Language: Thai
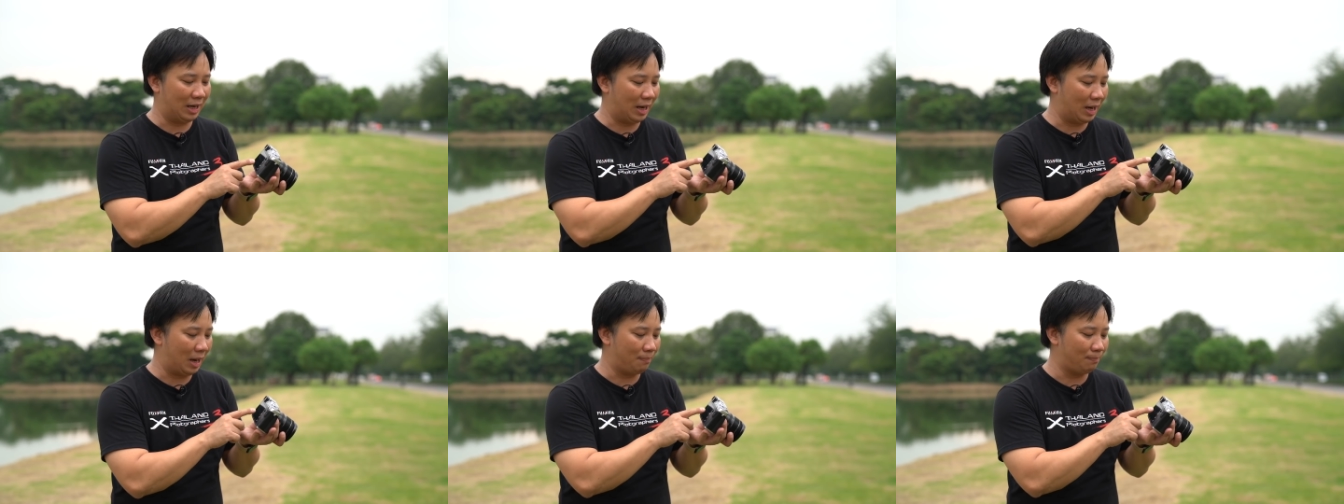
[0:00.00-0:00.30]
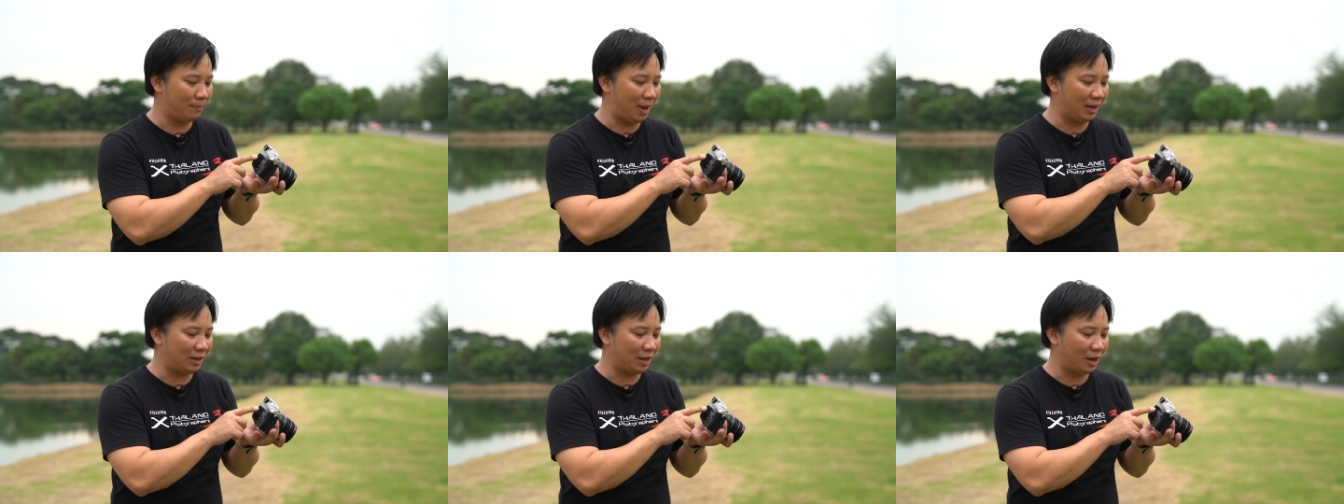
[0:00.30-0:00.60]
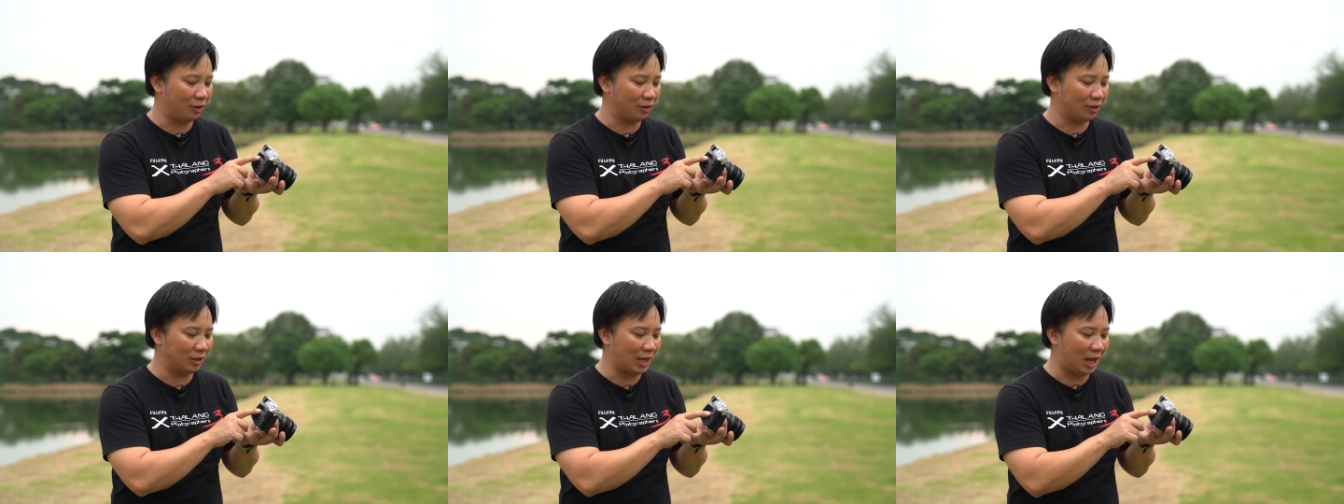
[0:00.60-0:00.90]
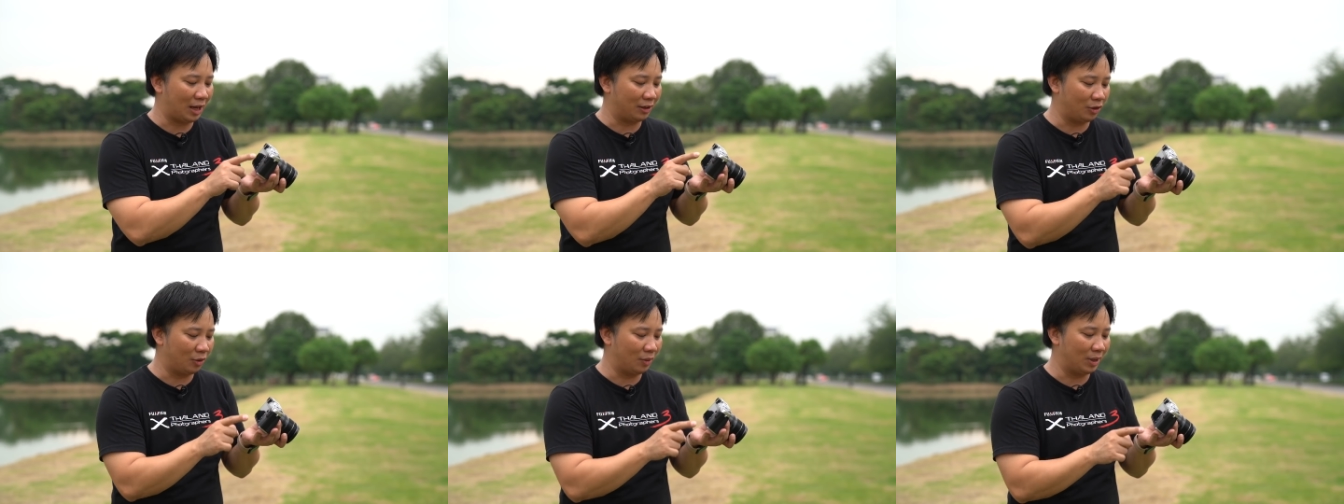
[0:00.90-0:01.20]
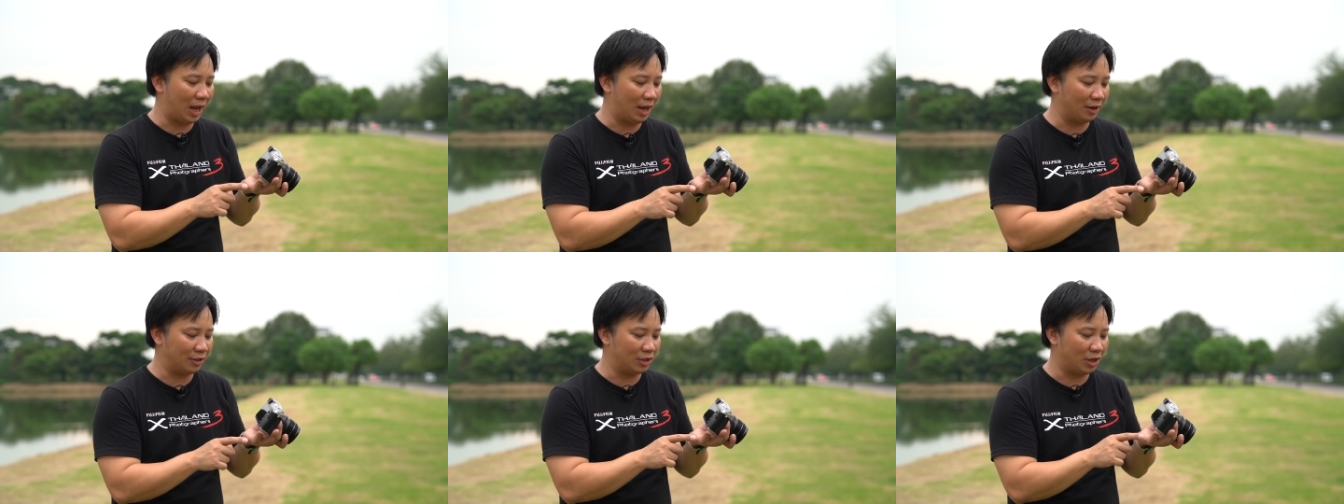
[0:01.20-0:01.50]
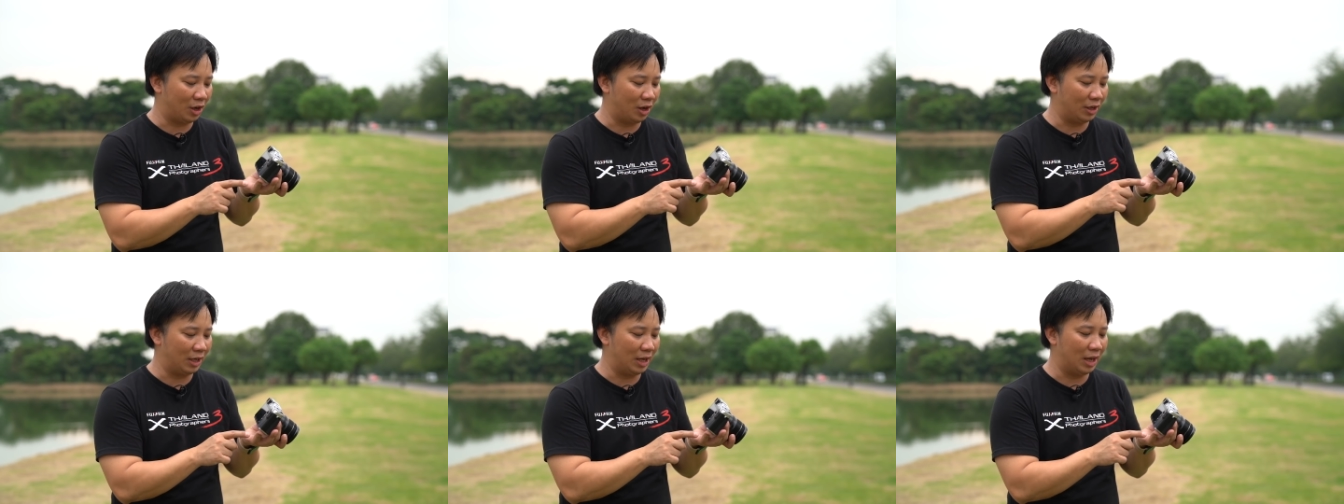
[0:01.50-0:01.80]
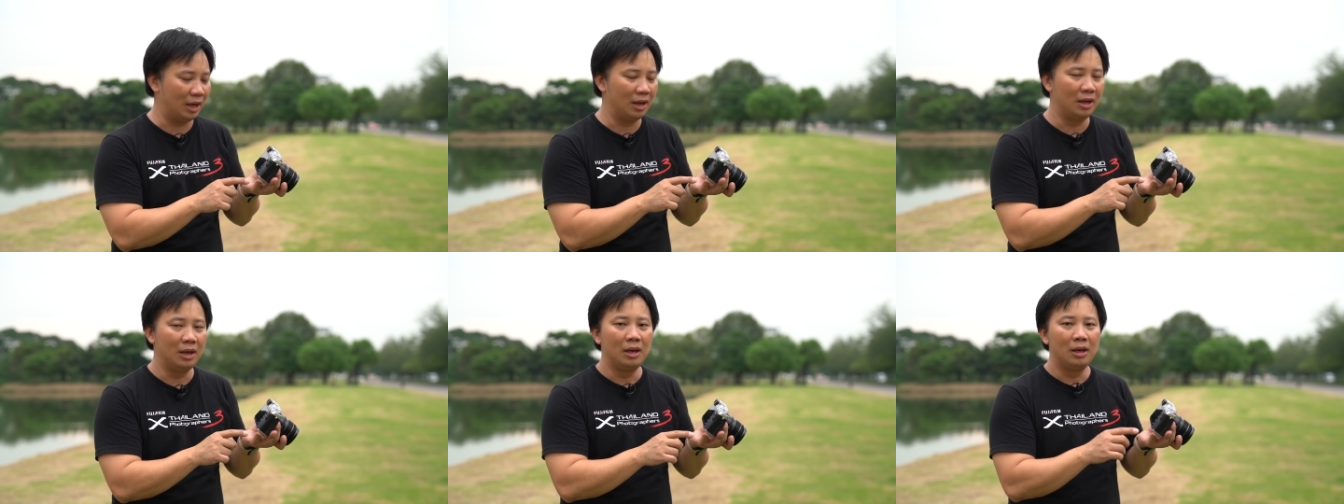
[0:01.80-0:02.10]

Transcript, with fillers: นะครับปัดจากตรงกลางจอเนี่ย